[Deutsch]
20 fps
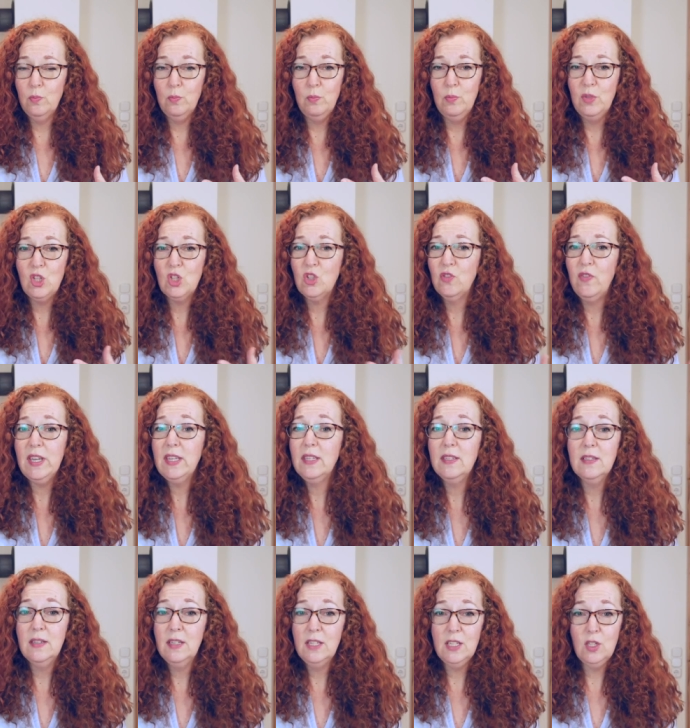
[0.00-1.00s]
mit
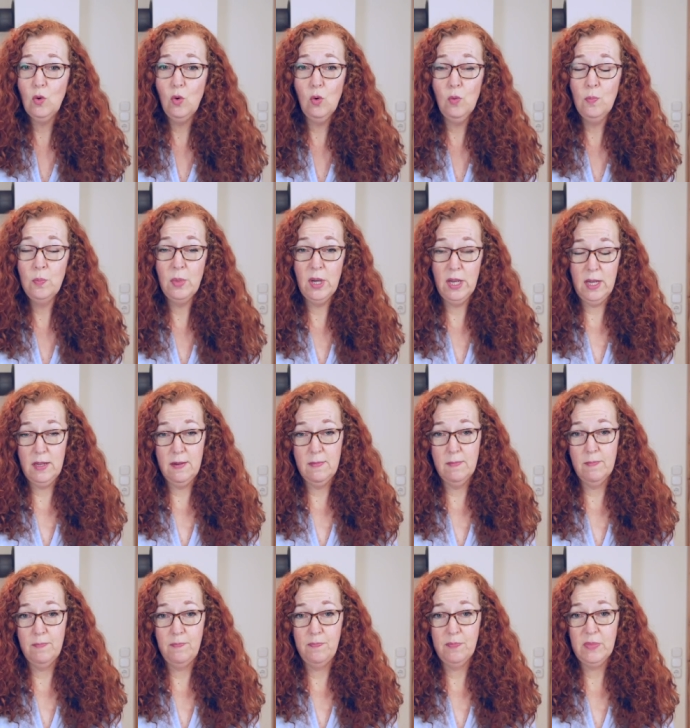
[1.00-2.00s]
Schwäche nicht
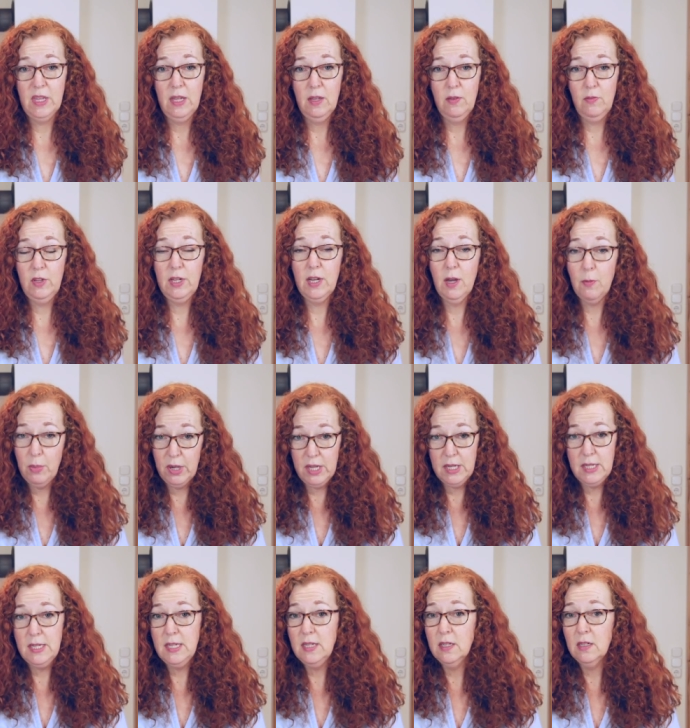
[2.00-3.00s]
umgehen, weder bei
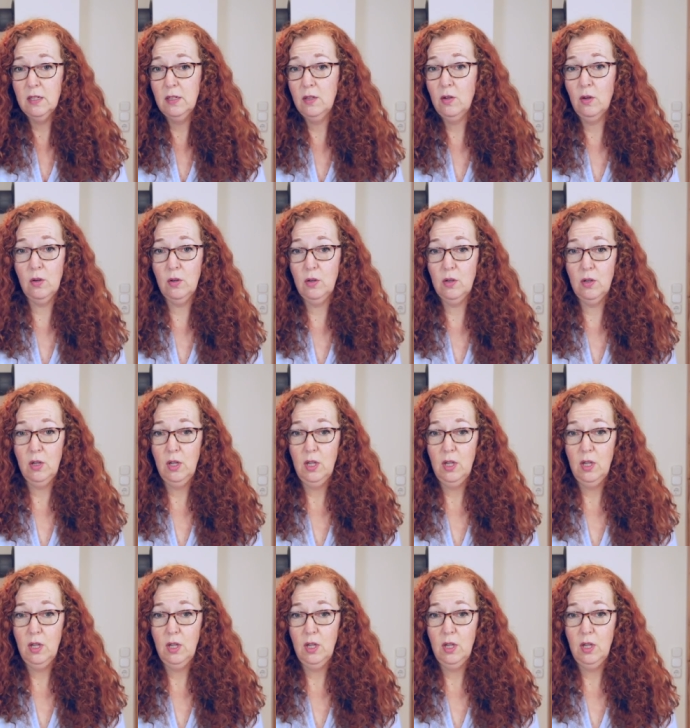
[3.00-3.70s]
dir noch